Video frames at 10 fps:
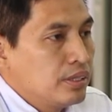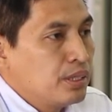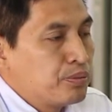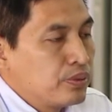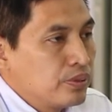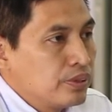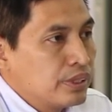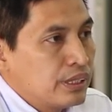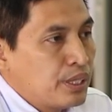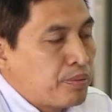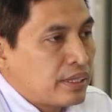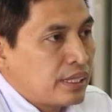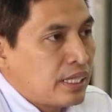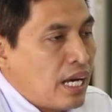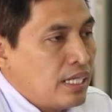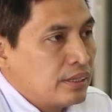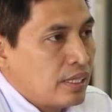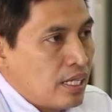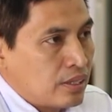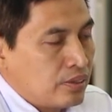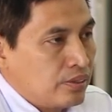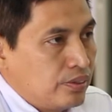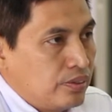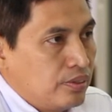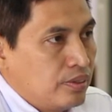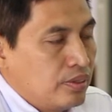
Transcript: Ibu Siti Maslihah selaku